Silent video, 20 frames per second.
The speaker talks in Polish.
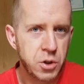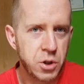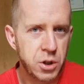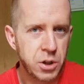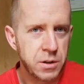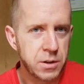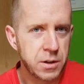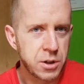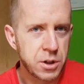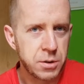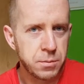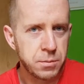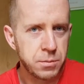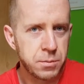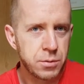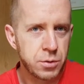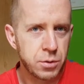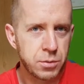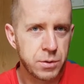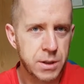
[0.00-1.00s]
czyli
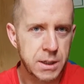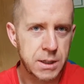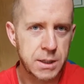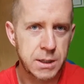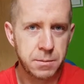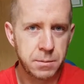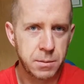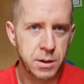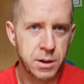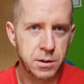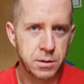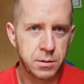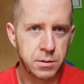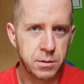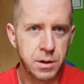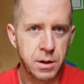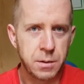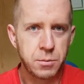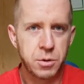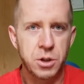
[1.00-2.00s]
naszym sukcesem a
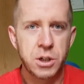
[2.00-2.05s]
dniem